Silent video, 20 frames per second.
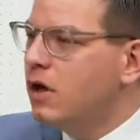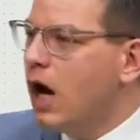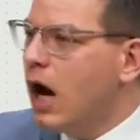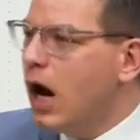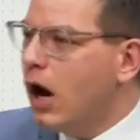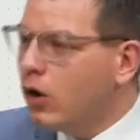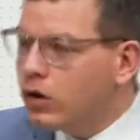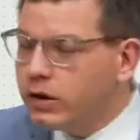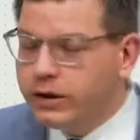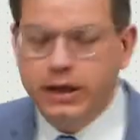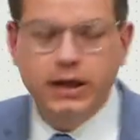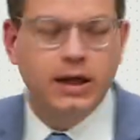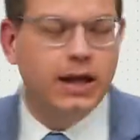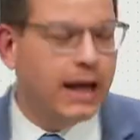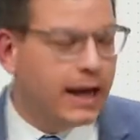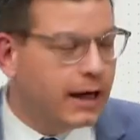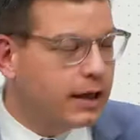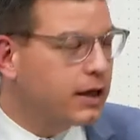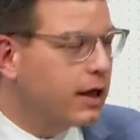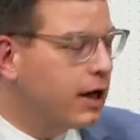auch den
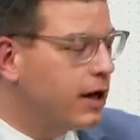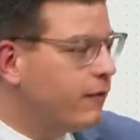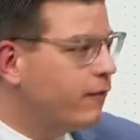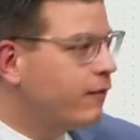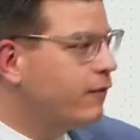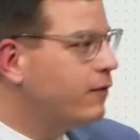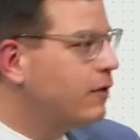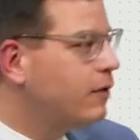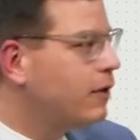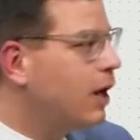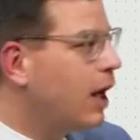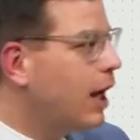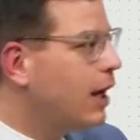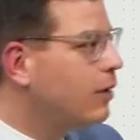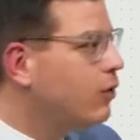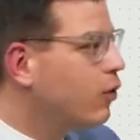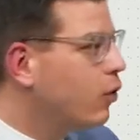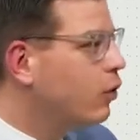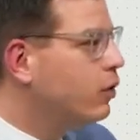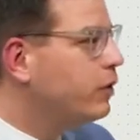Lehrkräften
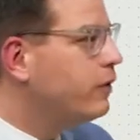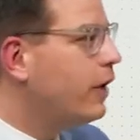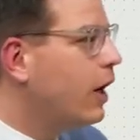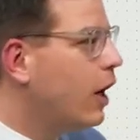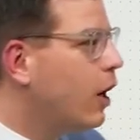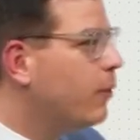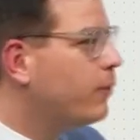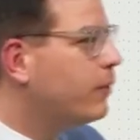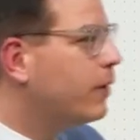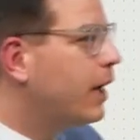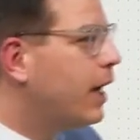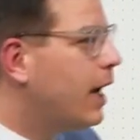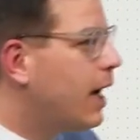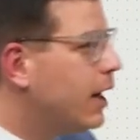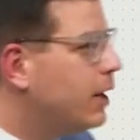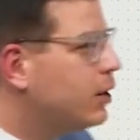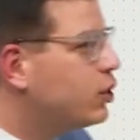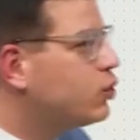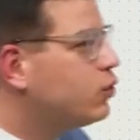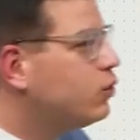an Grundhaupt,
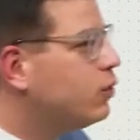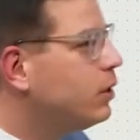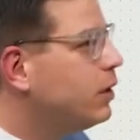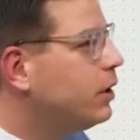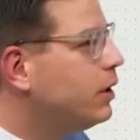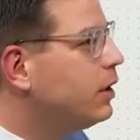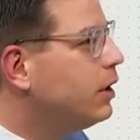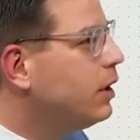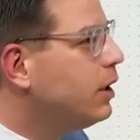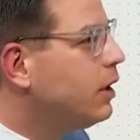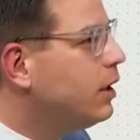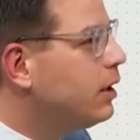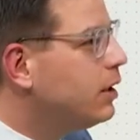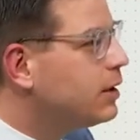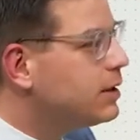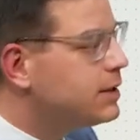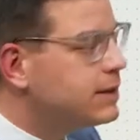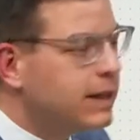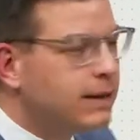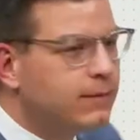Realschulen,
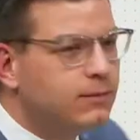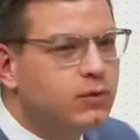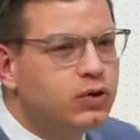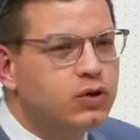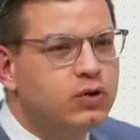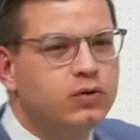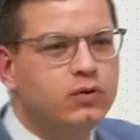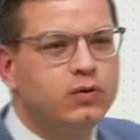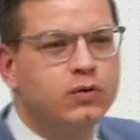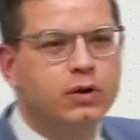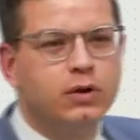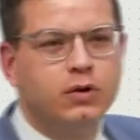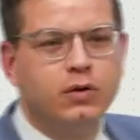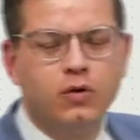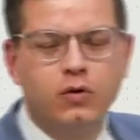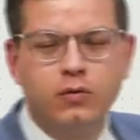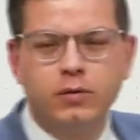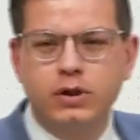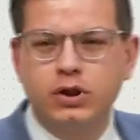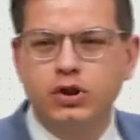Gesamtschulen,
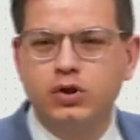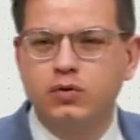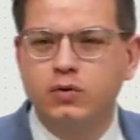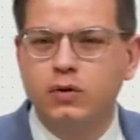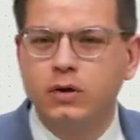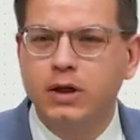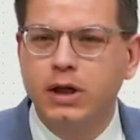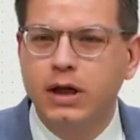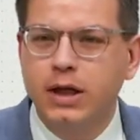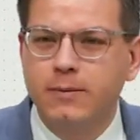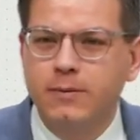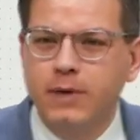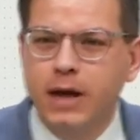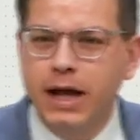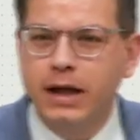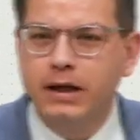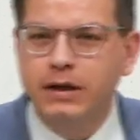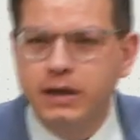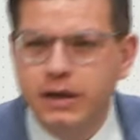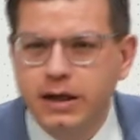Oberschulen im
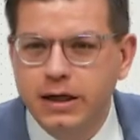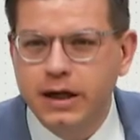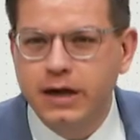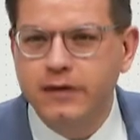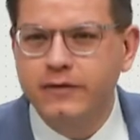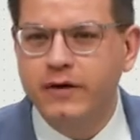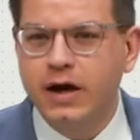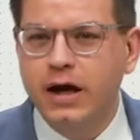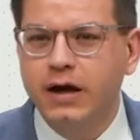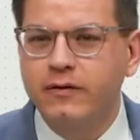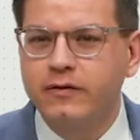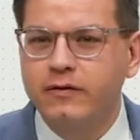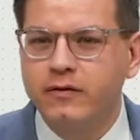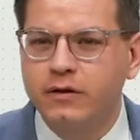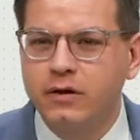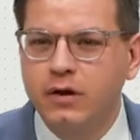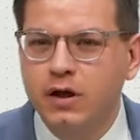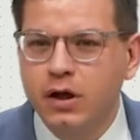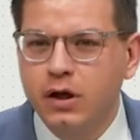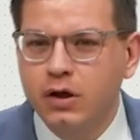Land
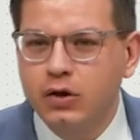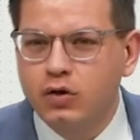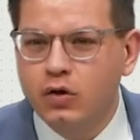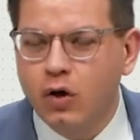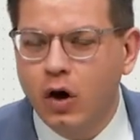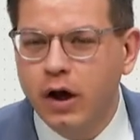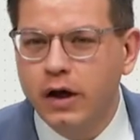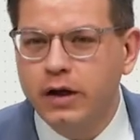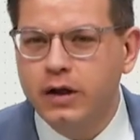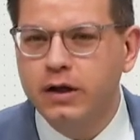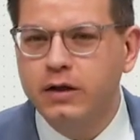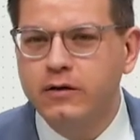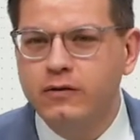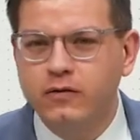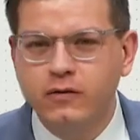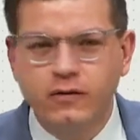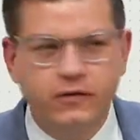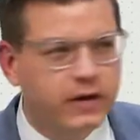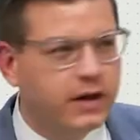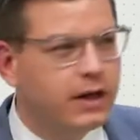Niedersachsen deutlich
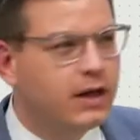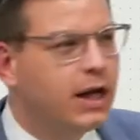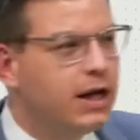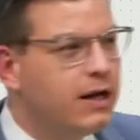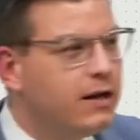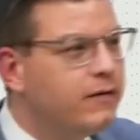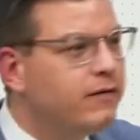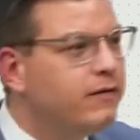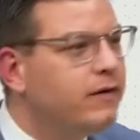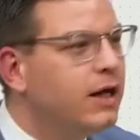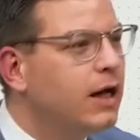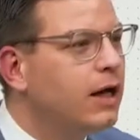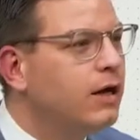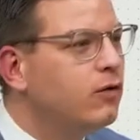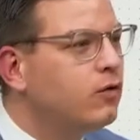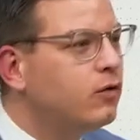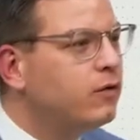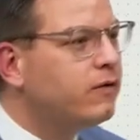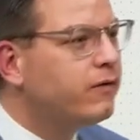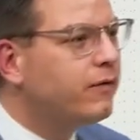zu
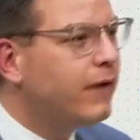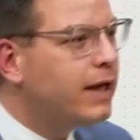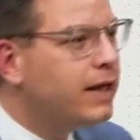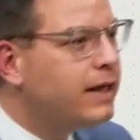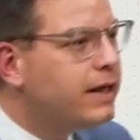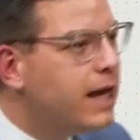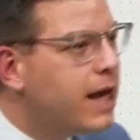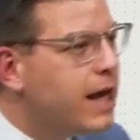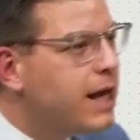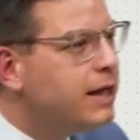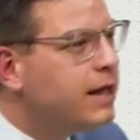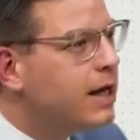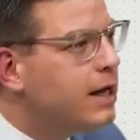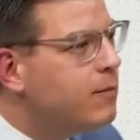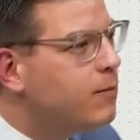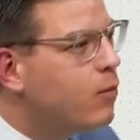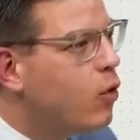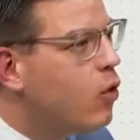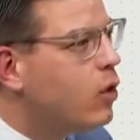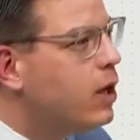signalisieren, und zwar
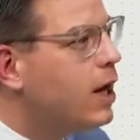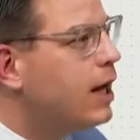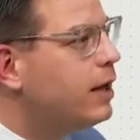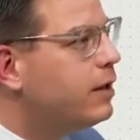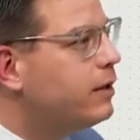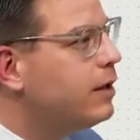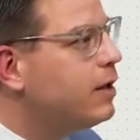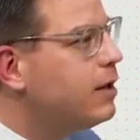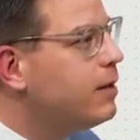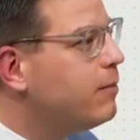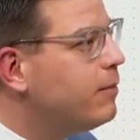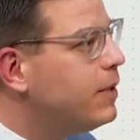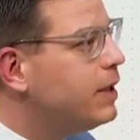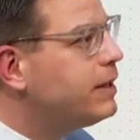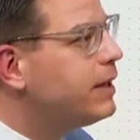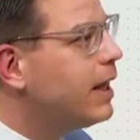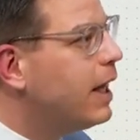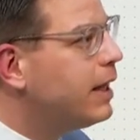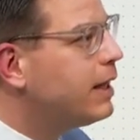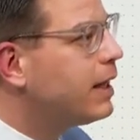jeden Monat
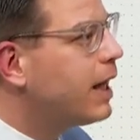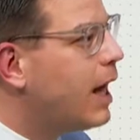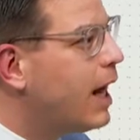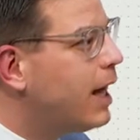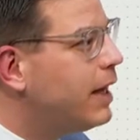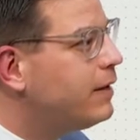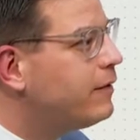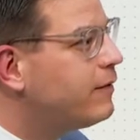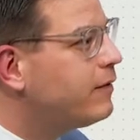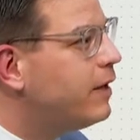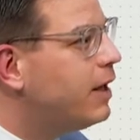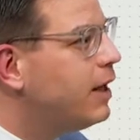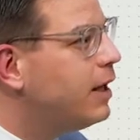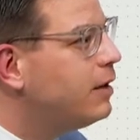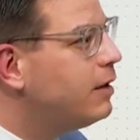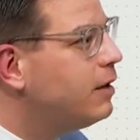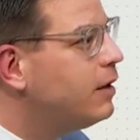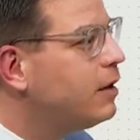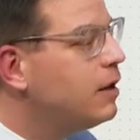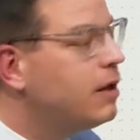mit A13,